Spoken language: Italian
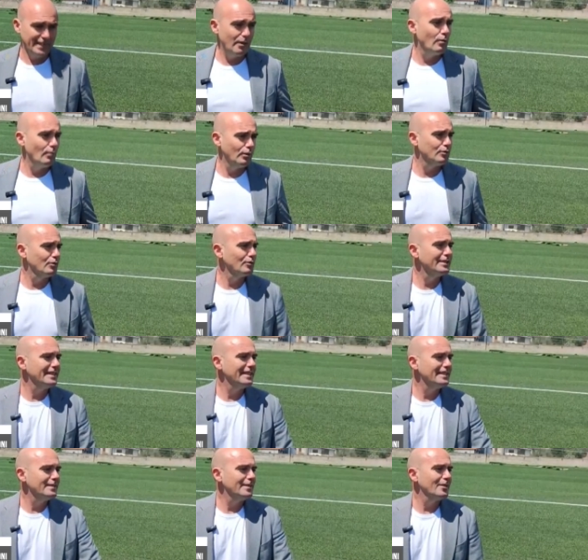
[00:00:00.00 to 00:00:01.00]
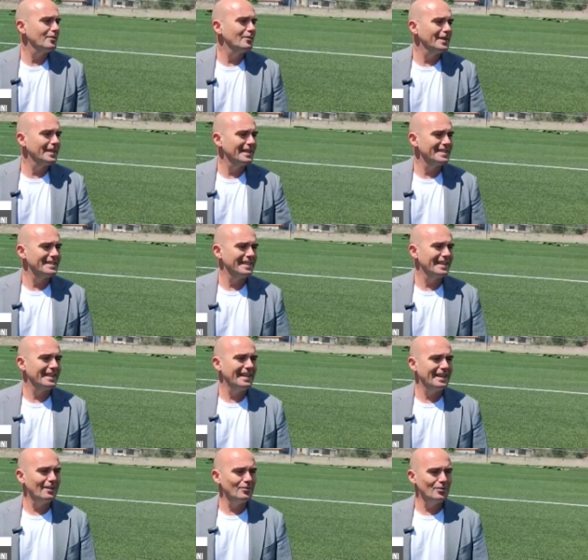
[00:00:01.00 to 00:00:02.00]
Siamo molto contenti però perché
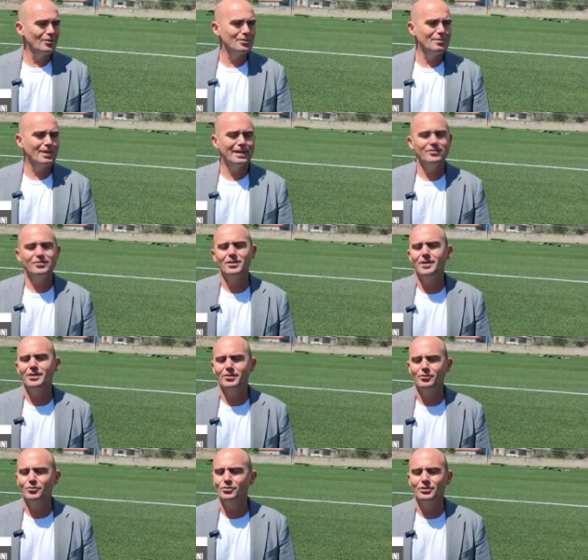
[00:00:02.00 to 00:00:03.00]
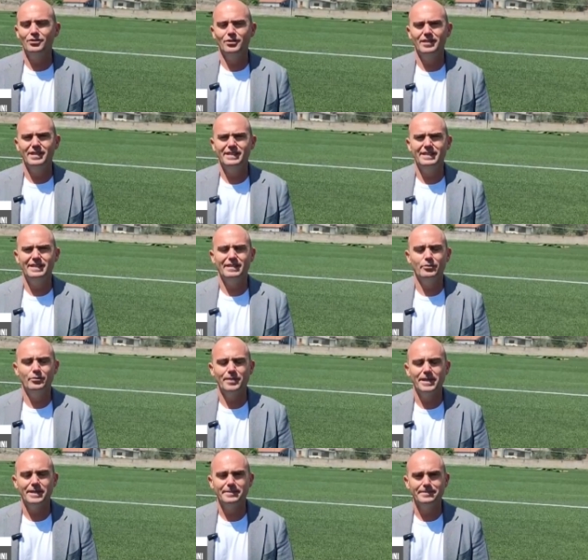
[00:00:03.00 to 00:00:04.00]
sarà uno spazio aperto a tutti i giovani di
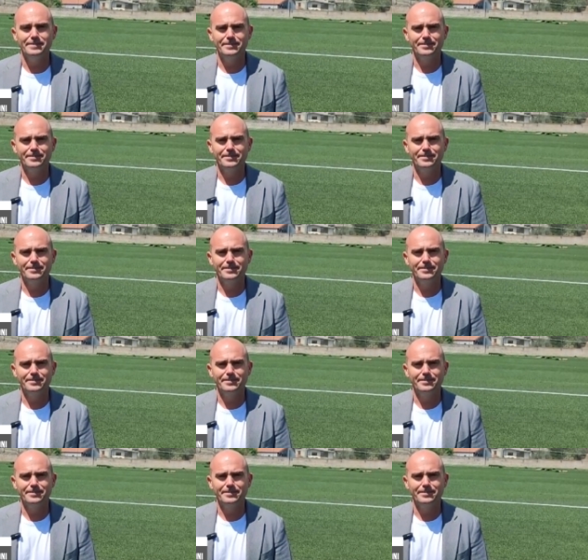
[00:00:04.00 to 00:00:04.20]
Taormina.